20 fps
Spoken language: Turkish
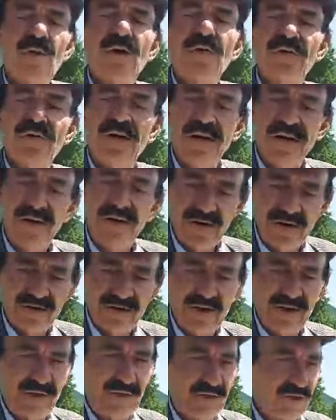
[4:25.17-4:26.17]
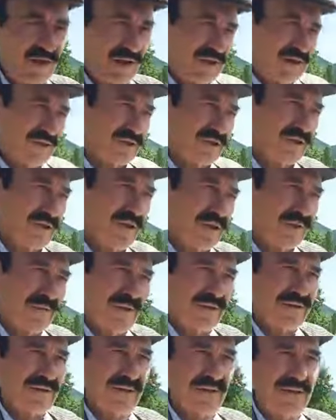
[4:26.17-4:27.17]
Evvele Kars'ı alıyor. Tarihçiler
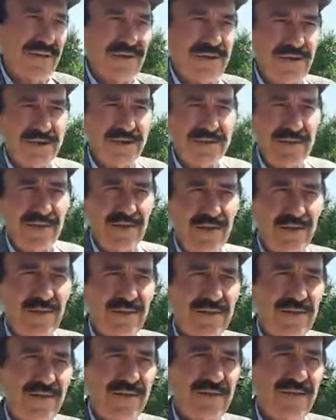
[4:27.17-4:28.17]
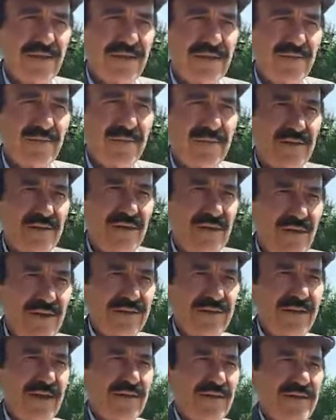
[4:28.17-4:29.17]
bazıları yazarlar, bazıları yazmazlar.
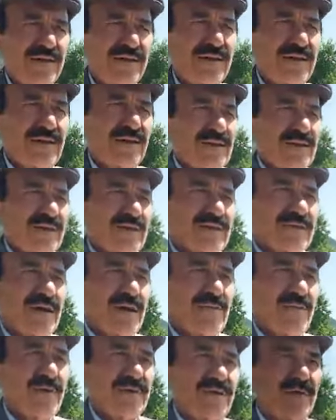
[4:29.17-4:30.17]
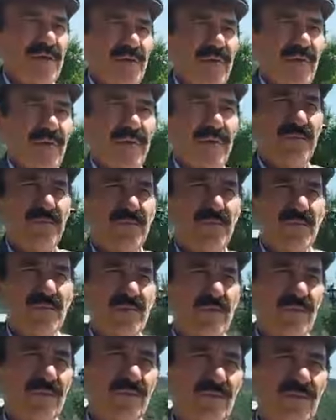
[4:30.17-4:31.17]
Hatta rahmetlik babamı
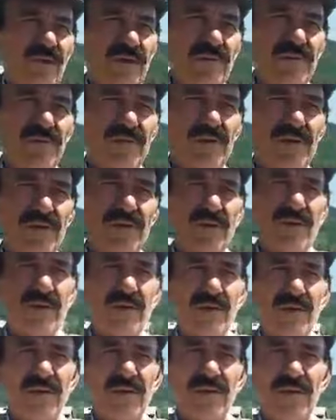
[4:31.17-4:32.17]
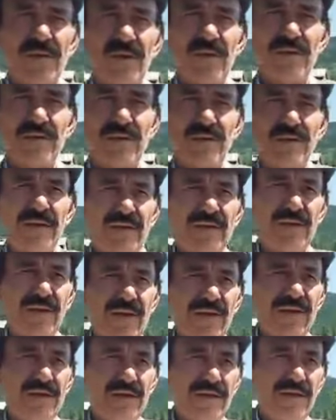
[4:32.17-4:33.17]
1966'da
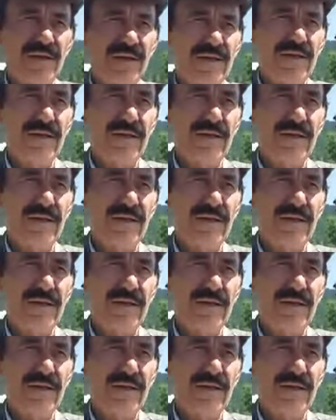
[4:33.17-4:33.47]
çağırdılar.